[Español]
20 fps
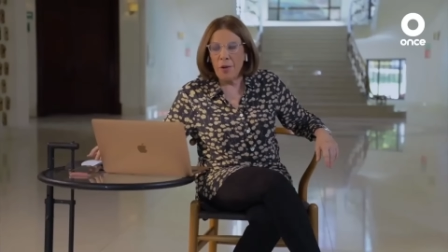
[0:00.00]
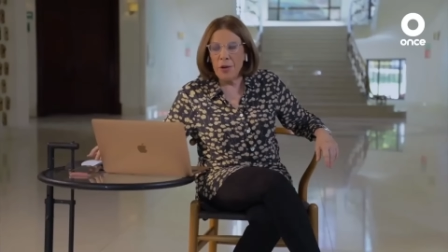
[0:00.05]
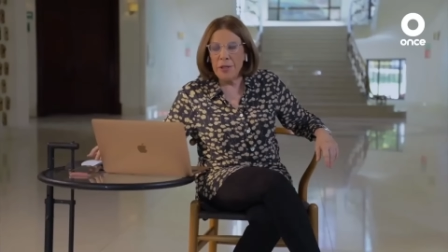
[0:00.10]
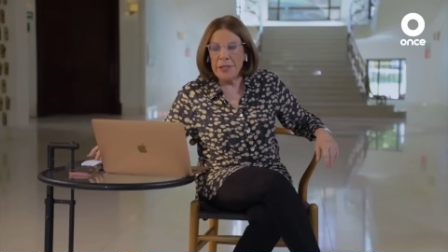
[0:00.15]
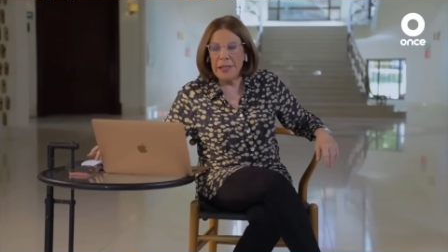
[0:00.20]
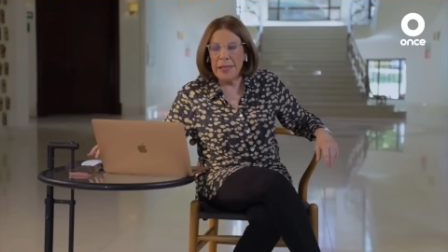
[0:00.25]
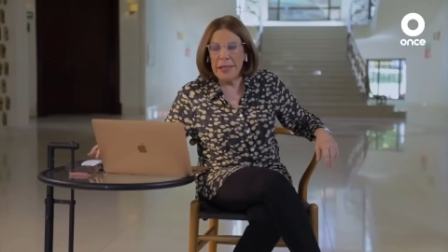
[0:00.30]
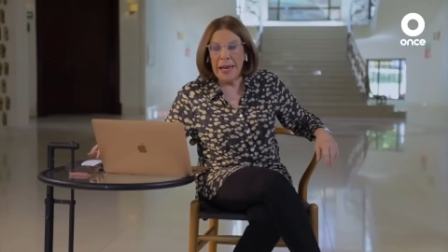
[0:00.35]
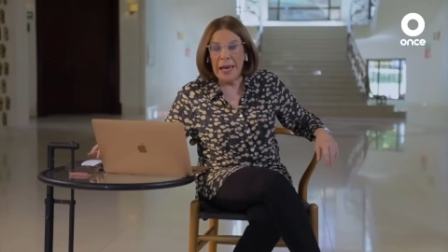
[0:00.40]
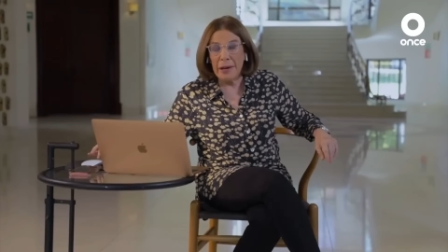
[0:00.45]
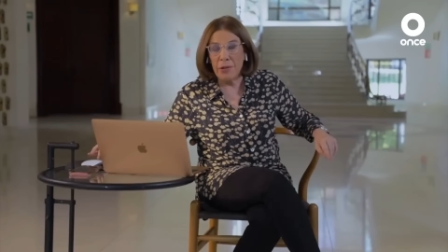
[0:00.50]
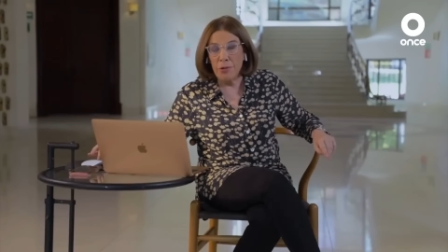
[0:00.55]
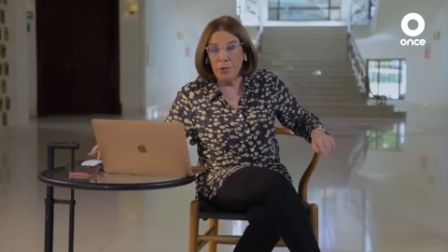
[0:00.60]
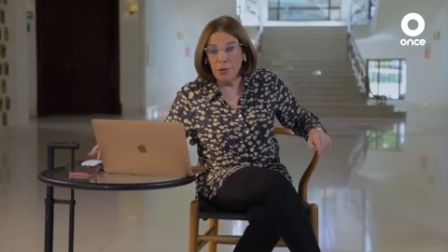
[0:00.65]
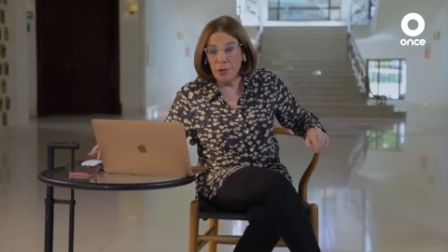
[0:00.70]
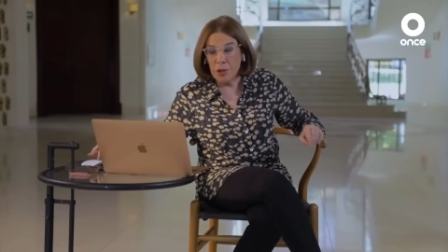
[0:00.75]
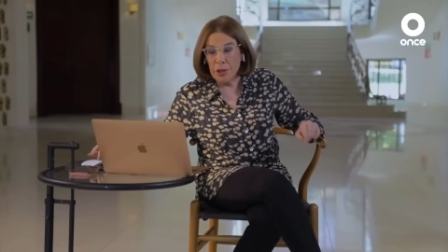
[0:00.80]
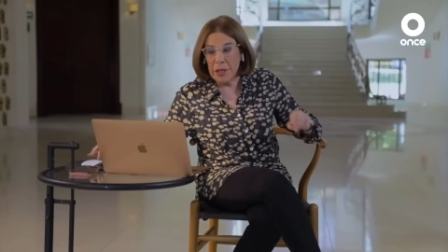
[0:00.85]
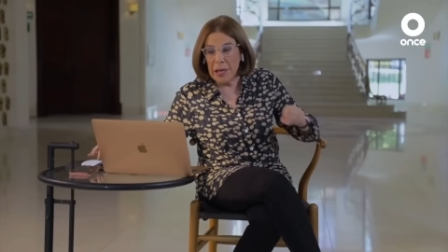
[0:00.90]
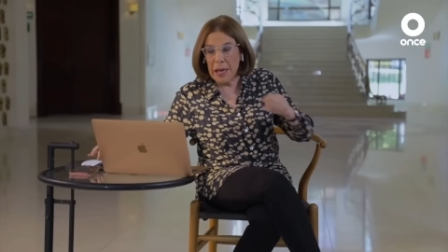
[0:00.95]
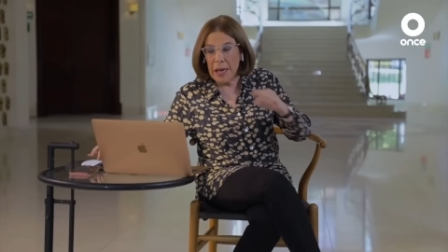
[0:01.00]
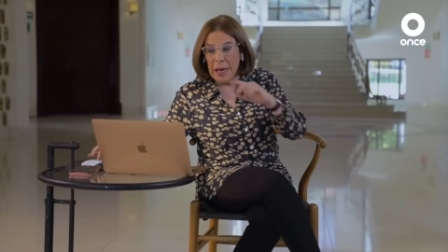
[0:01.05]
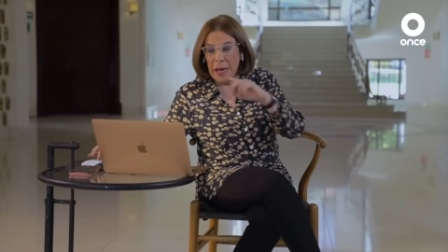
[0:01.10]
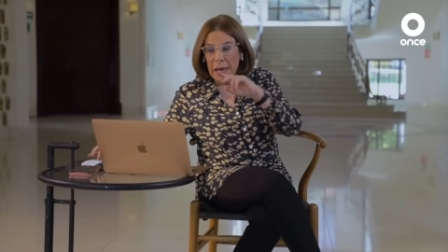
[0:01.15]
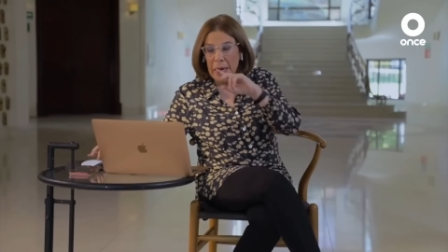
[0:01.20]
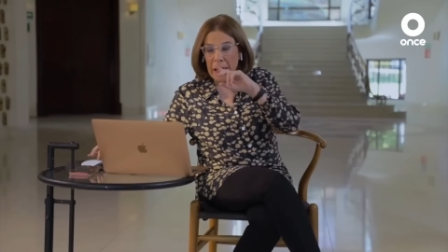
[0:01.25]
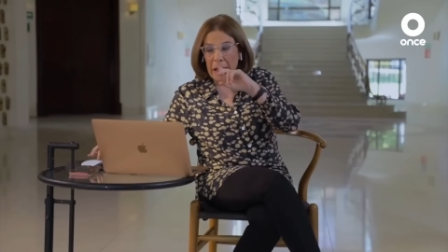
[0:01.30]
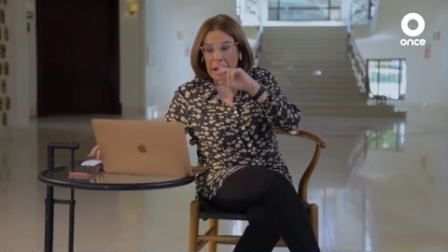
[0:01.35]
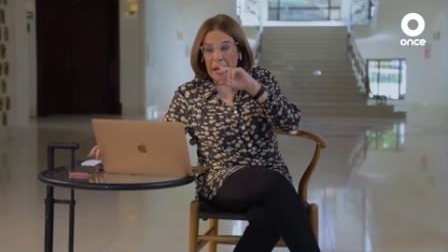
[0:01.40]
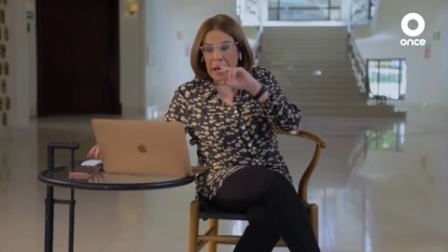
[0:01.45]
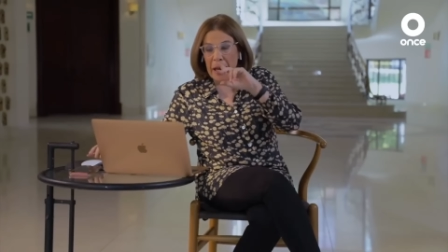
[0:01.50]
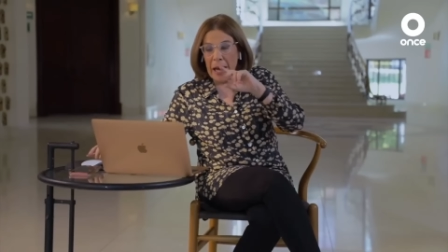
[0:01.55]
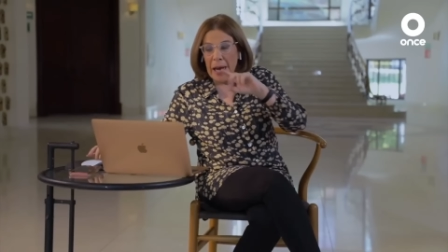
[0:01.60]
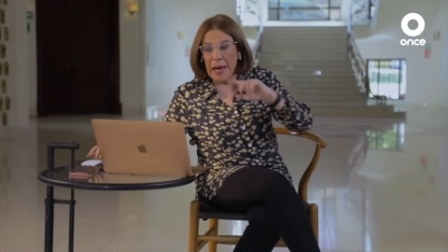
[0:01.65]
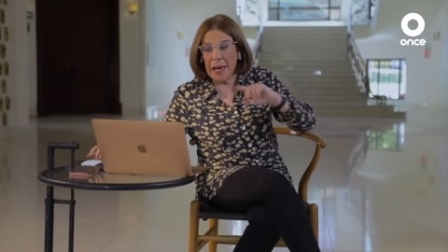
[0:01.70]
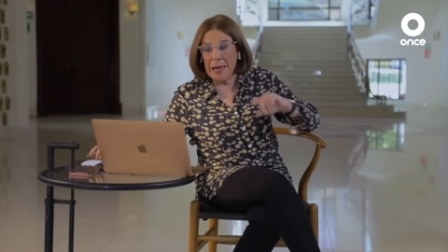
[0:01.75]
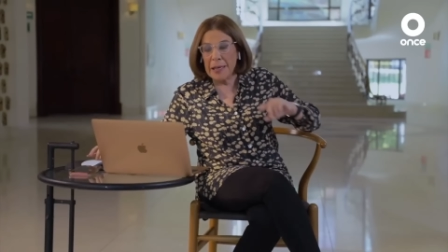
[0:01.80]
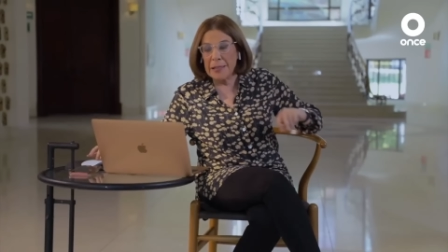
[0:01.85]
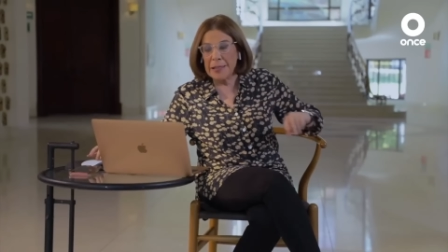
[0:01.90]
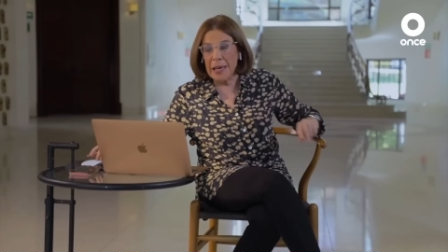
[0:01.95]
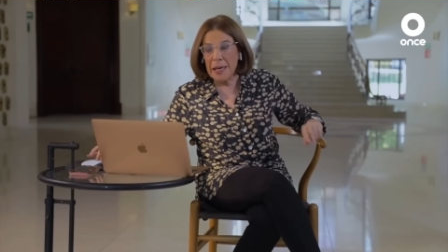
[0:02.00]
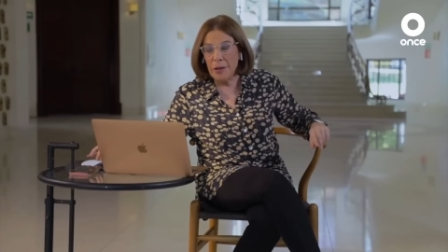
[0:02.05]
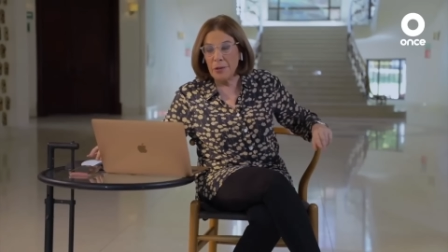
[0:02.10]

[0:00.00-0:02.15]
Hoy se le acusa a García